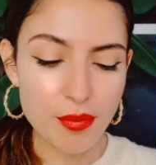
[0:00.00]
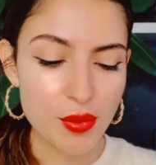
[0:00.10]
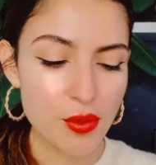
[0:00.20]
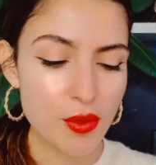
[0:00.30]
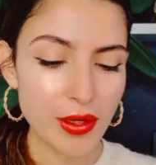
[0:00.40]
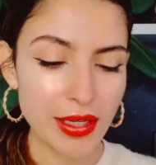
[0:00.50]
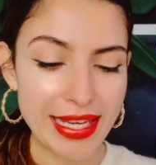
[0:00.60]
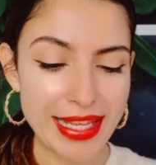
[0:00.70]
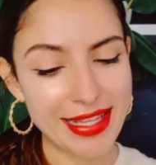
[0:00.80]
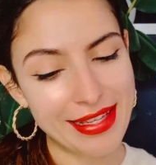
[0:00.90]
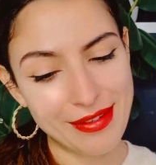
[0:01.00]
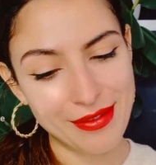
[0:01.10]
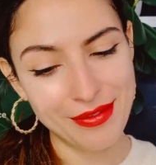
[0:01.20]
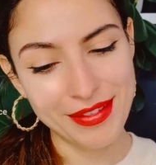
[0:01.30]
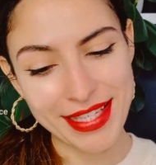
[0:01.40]
Pour les
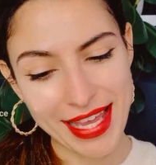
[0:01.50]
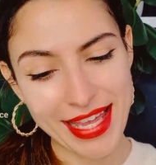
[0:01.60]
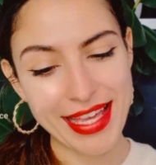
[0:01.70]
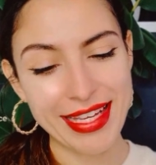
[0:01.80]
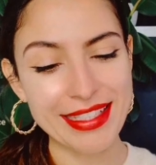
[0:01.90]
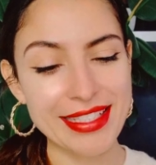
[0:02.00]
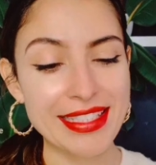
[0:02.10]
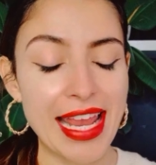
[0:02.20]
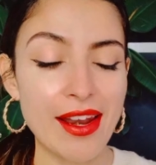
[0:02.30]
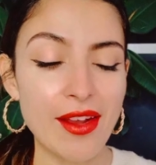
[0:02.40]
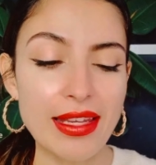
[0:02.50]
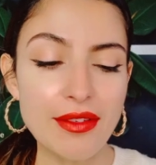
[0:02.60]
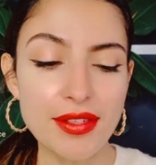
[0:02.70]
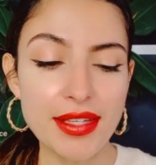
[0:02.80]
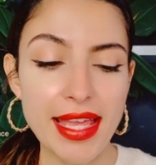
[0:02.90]
vierges, alors
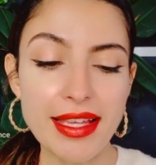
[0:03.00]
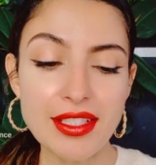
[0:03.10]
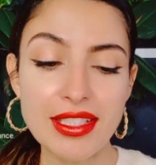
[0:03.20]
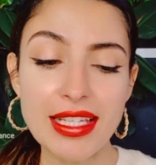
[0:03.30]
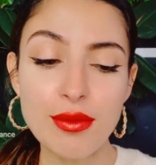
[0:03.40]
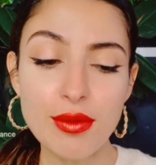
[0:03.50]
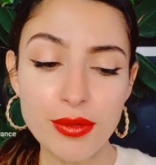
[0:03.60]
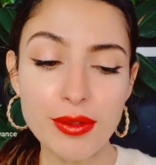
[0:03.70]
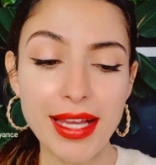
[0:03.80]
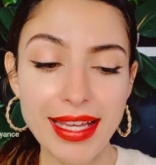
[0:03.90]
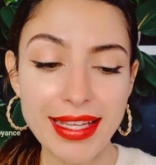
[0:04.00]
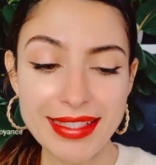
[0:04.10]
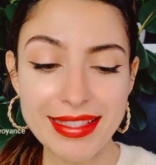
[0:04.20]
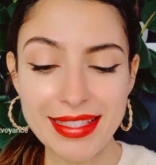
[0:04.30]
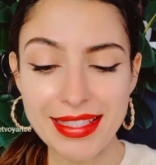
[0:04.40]
les vierges, il vous faudra
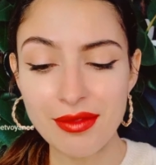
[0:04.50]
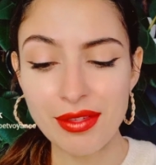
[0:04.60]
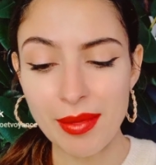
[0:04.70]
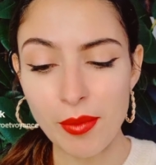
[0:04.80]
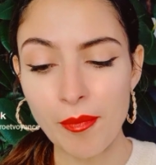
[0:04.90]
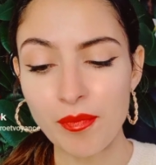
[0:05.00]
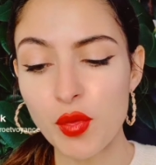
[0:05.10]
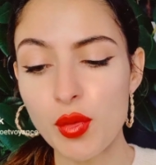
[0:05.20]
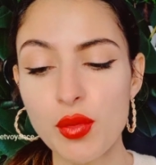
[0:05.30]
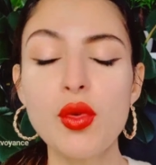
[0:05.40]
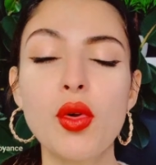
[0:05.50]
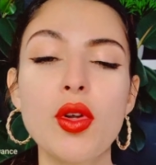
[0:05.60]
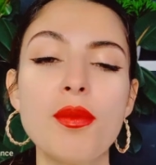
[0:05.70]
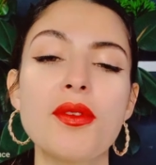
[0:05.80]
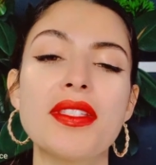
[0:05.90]
essayer vraiment de vous
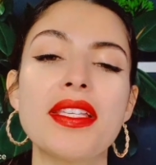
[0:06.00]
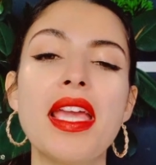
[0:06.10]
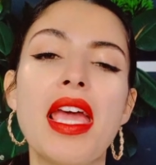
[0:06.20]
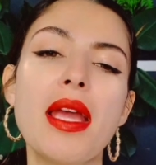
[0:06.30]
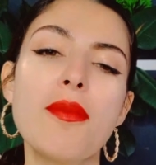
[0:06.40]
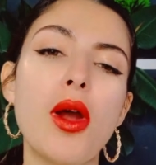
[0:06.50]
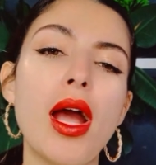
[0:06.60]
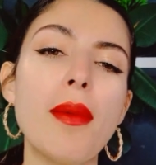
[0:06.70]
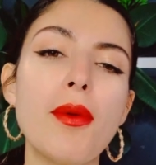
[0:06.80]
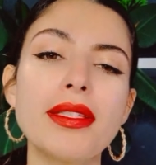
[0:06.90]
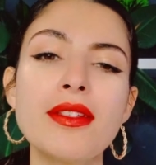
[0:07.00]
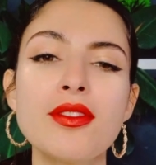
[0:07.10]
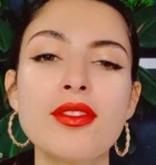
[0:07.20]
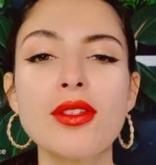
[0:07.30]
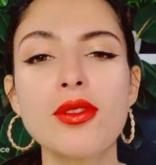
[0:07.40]
reposer pour apporter
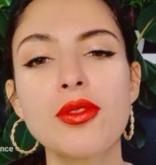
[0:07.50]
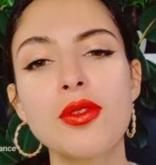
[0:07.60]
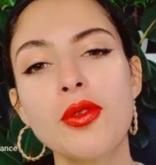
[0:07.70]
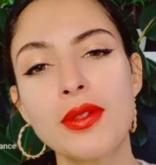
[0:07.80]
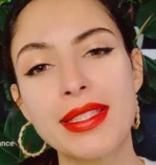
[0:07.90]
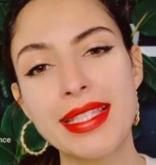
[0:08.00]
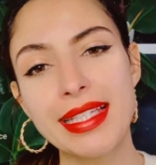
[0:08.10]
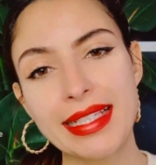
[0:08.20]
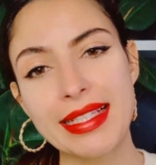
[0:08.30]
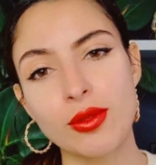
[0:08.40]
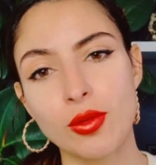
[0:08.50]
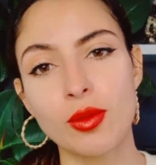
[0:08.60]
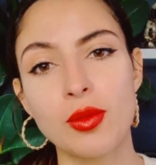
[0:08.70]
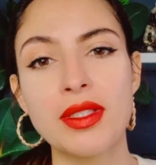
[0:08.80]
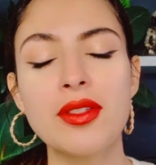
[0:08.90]
une sorte de guérison.
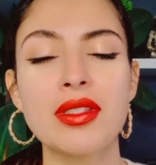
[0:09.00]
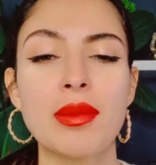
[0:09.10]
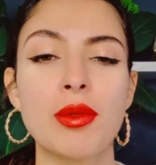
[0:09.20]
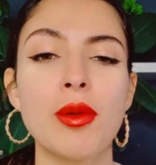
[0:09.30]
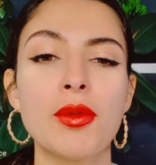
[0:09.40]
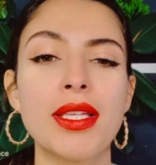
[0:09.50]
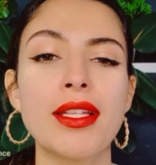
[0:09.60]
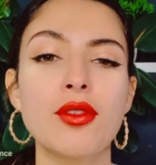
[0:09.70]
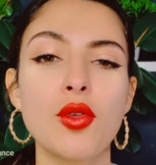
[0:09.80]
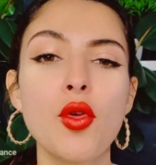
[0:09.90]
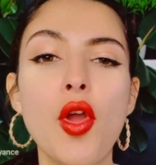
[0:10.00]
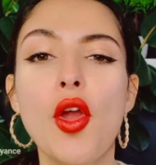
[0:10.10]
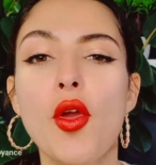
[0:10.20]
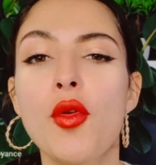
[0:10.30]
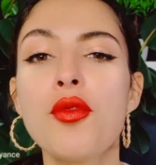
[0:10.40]
On me dit tout simplement peut-être que
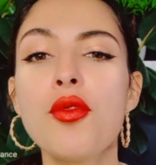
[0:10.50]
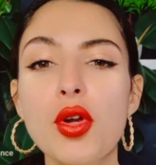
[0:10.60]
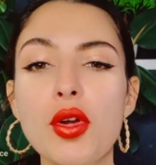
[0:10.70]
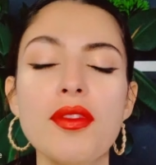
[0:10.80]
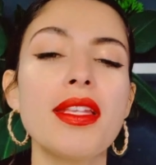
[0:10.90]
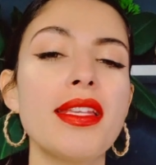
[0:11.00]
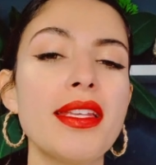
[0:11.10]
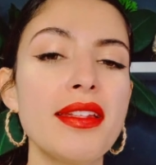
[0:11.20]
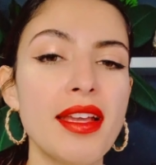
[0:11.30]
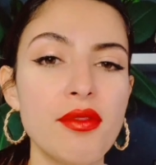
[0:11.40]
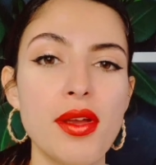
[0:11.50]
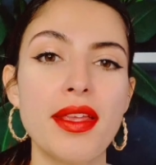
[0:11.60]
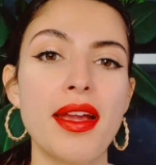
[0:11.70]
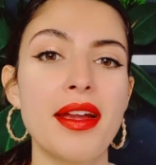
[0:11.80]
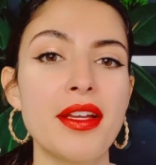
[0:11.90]
vous revenez d'un
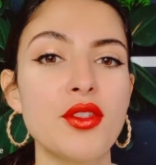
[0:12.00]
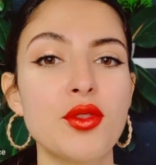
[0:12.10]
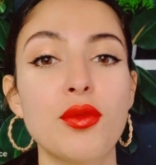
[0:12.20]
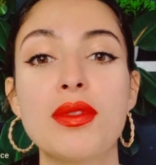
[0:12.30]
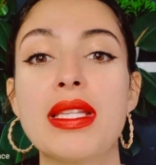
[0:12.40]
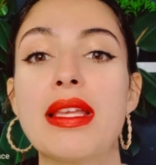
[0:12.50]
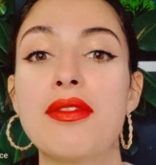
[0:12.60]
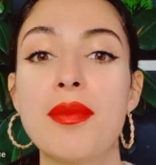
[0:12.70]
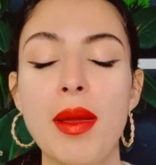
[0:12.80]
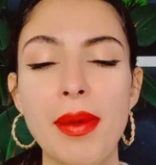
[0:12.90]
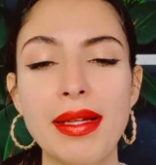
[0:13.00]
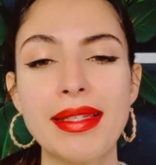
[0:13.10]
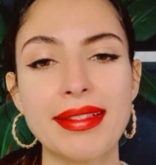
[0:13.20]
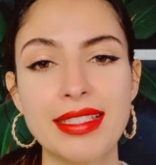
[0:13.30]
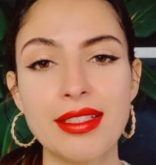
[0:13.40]
voyage où vous avez fait pas
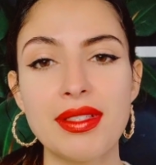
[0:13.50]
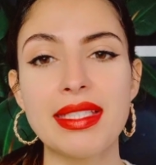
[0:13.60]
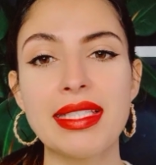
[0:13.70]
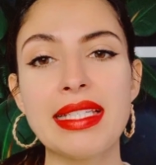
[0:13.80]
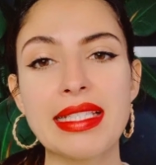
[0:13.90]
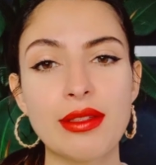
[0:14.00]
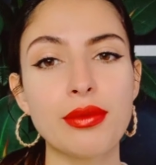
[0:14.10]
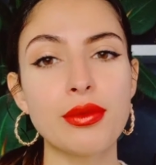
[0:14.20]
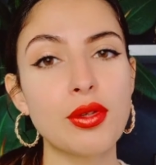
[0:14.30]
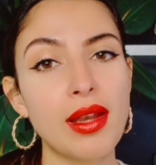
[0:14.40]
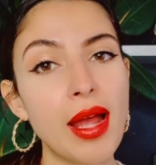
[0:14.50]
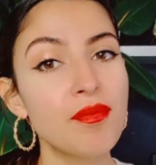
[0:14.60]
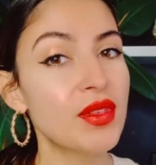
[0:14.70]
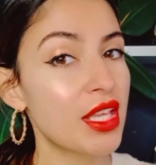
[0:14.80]
mal d'activités qui font que là,